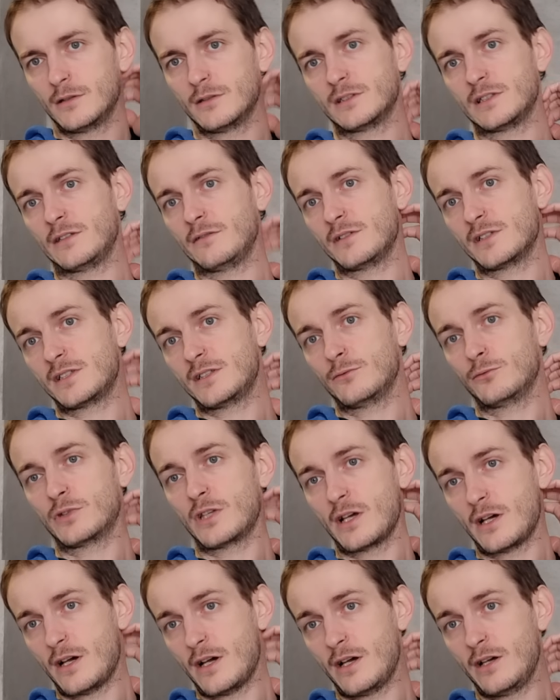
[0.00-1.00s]
Соответственно, вот
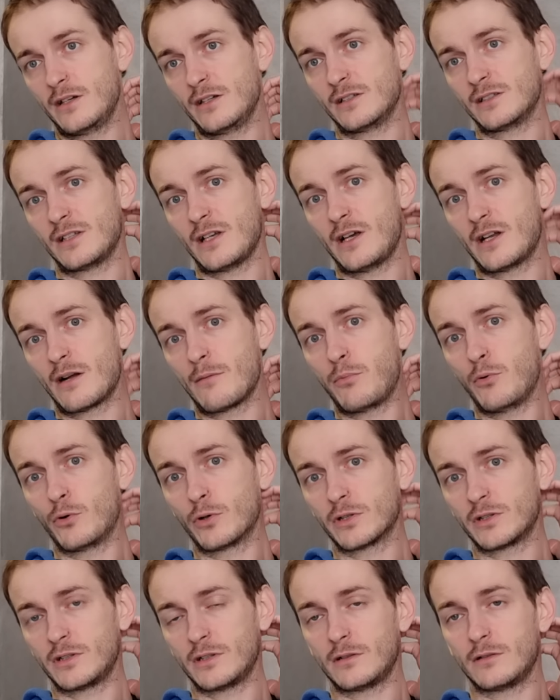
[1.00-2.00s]
я э, из
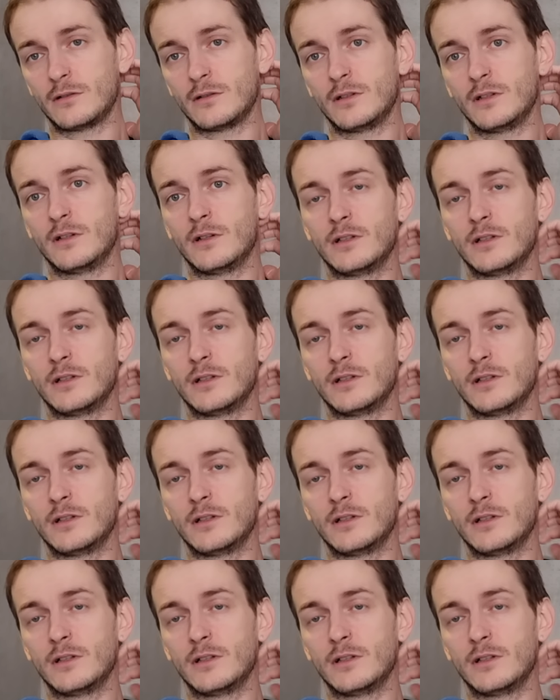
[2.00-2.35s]
аэропорта